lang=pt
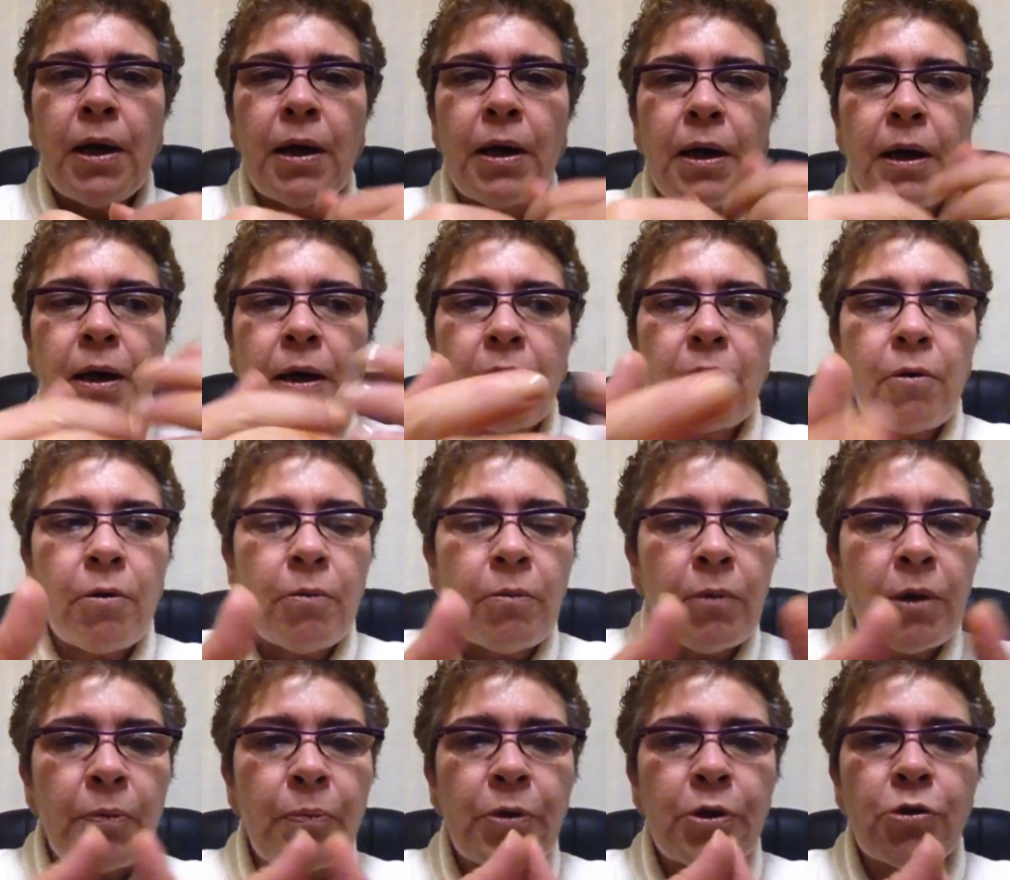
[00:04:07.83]
Uh, com
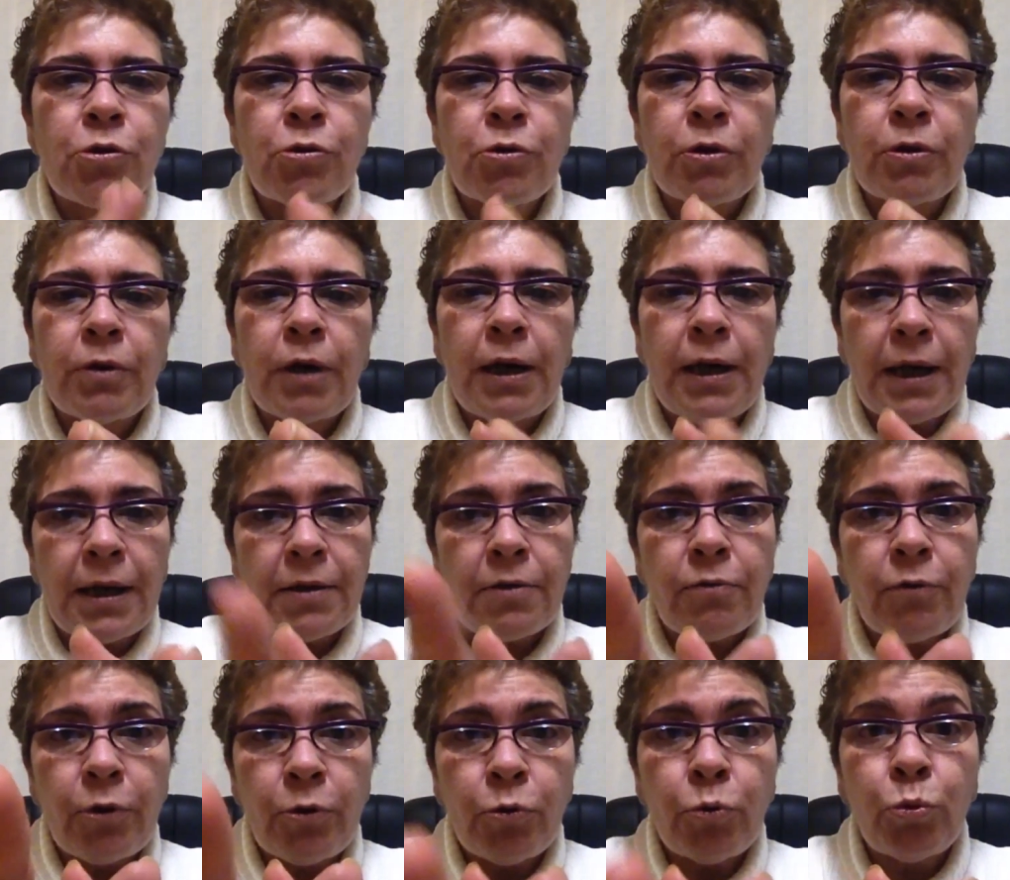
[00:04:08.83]
uma pessoa,
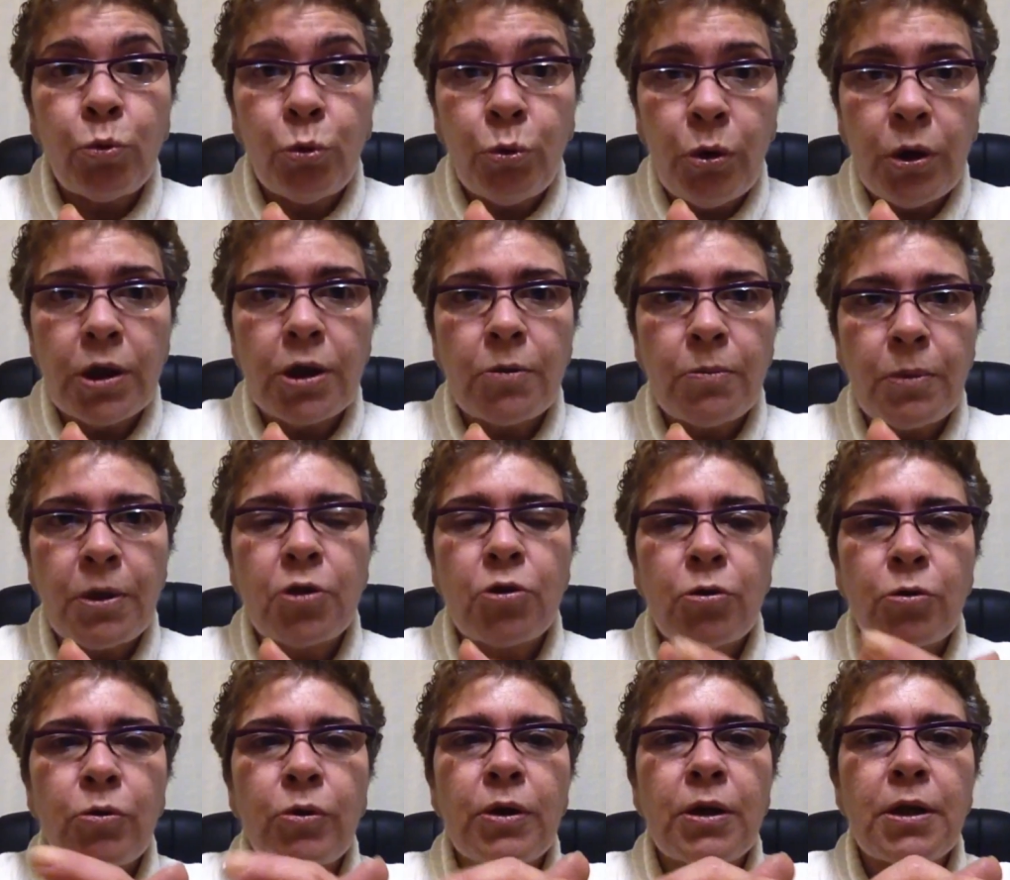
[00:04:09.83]
aliás, foram duas
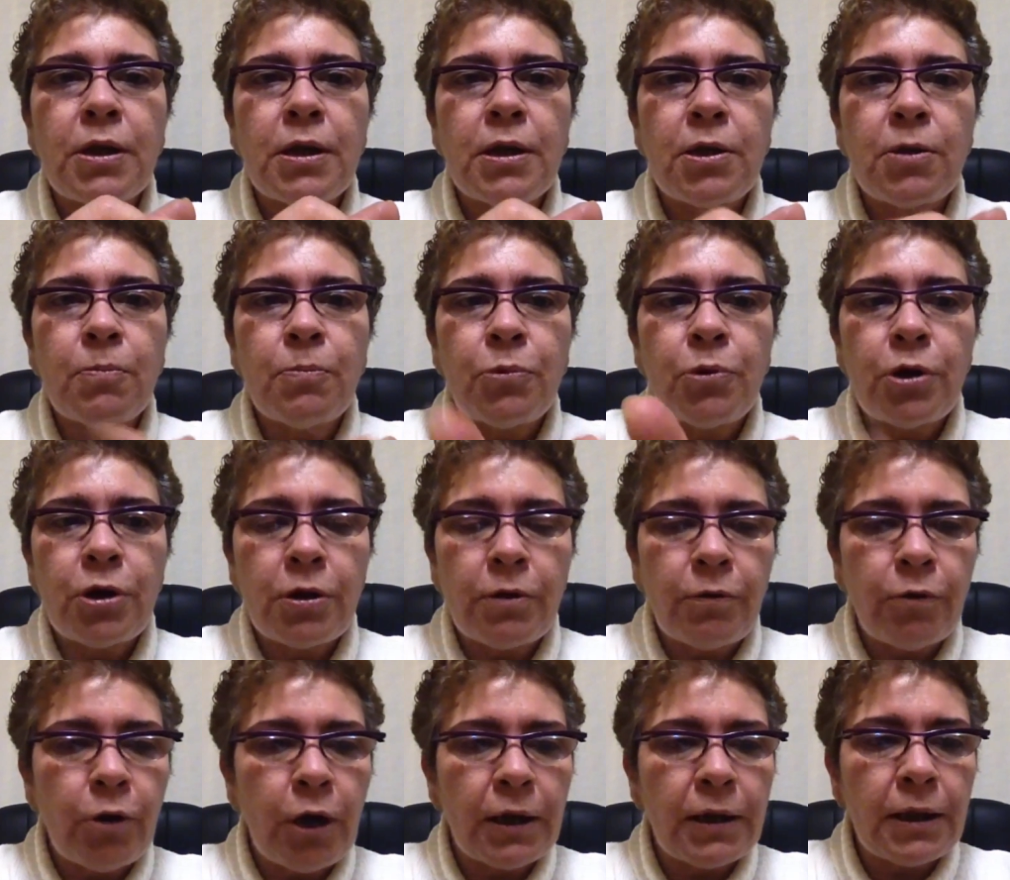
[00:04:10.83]
pessoas, e depois
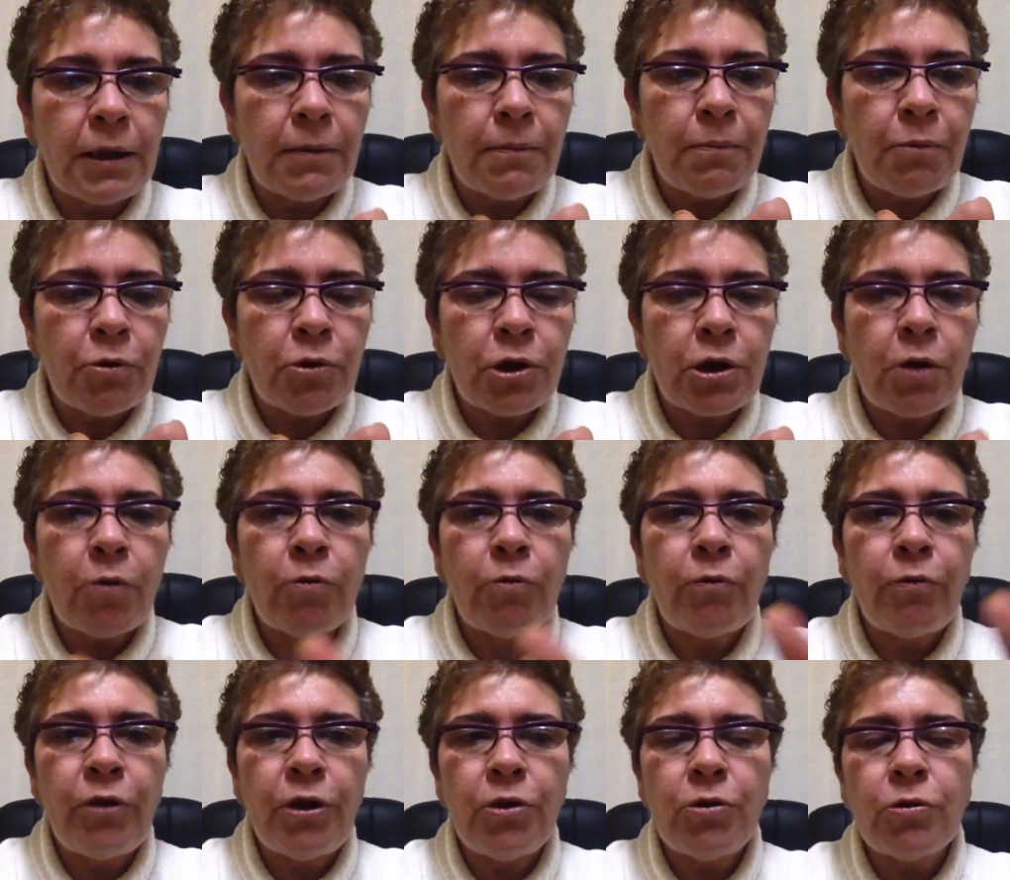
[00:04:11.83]
eu vou até postar
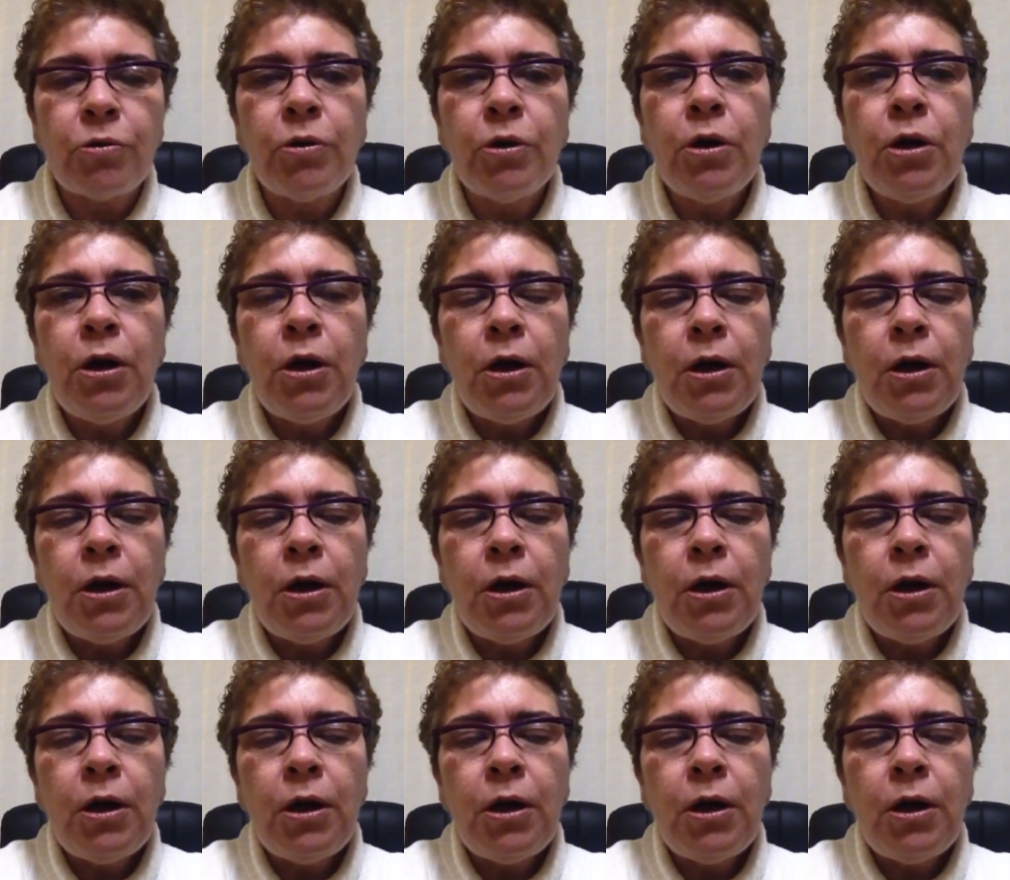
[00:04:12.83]
um vídeo